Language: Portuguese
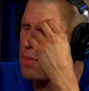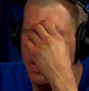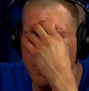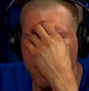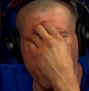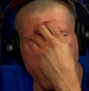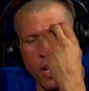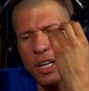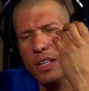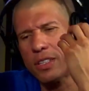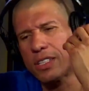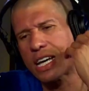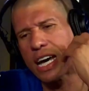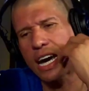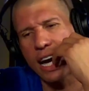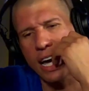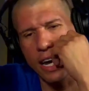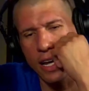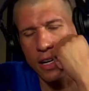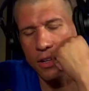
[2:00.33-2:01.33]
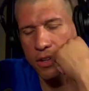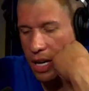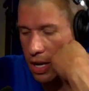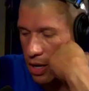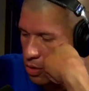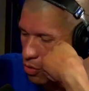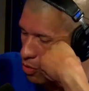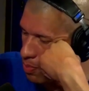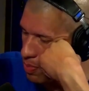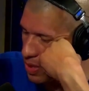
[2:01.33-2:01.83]
Eu falando, caralho, o cara
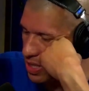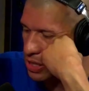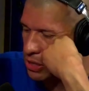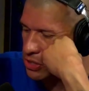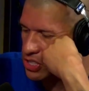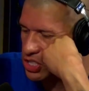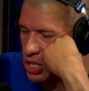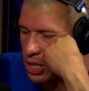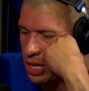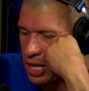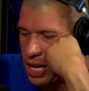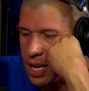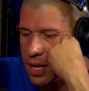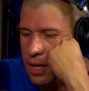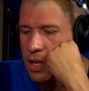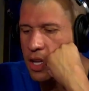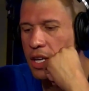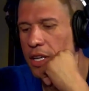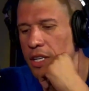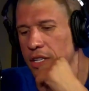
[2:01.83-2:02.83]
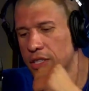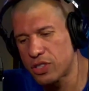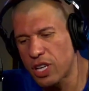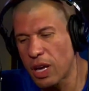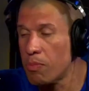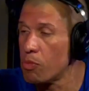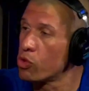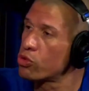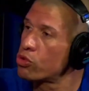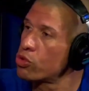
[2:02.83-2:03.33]
competir lá. Isso é
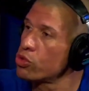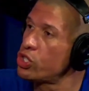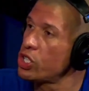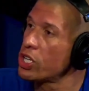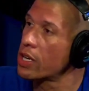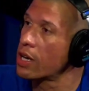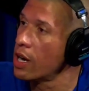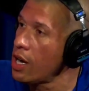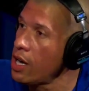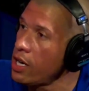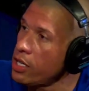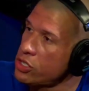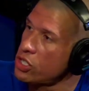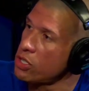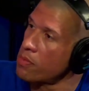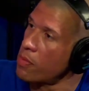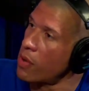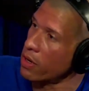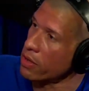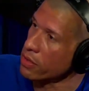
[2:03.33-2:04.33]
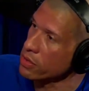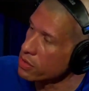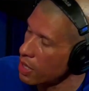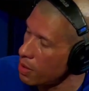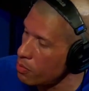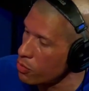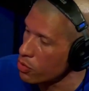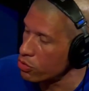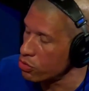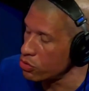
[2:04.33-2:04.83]
muito gigante, mano. Isso é
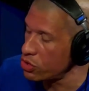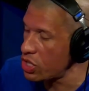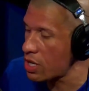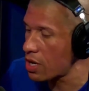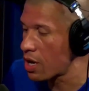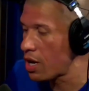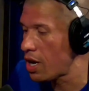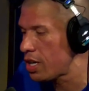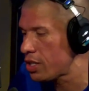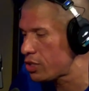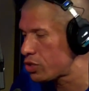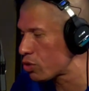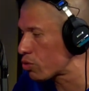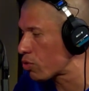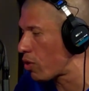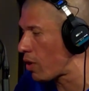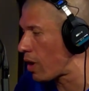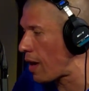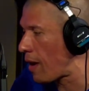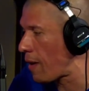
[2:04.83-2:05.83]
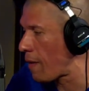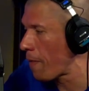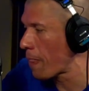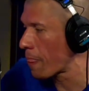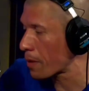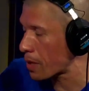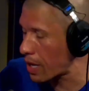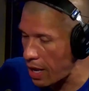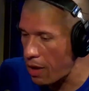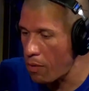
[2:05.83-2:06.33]
muito gigante. Eu tô lá.
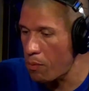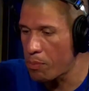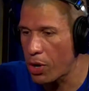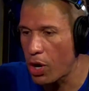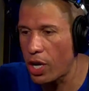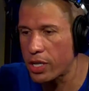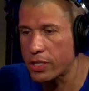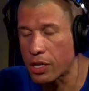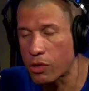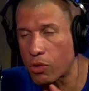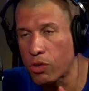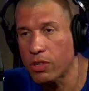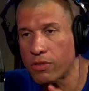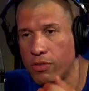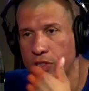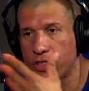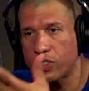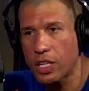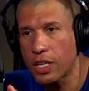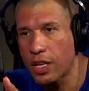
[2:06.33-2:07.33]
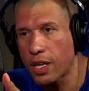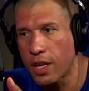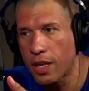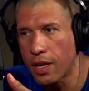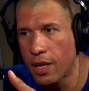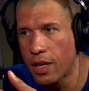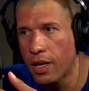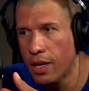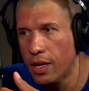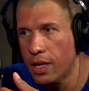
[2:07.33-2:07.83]
Porque é um brother. Quando você.
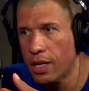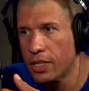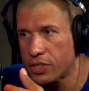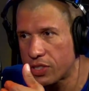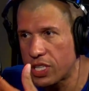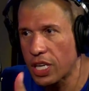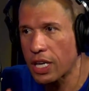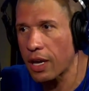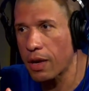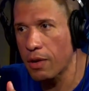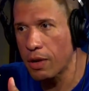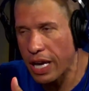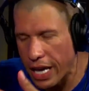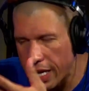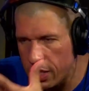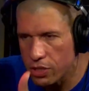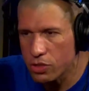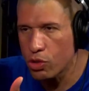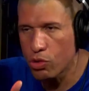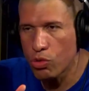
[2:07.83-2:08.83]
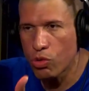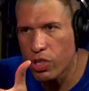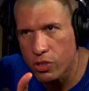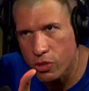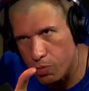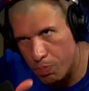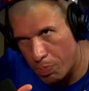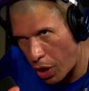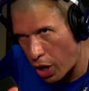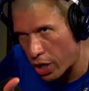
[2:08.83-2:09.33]
É, você, é isso do
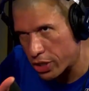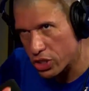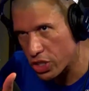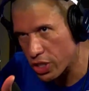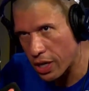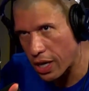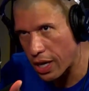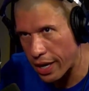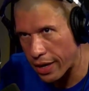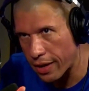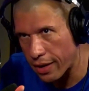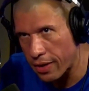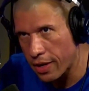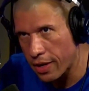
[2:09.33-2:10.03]
esporte, cara.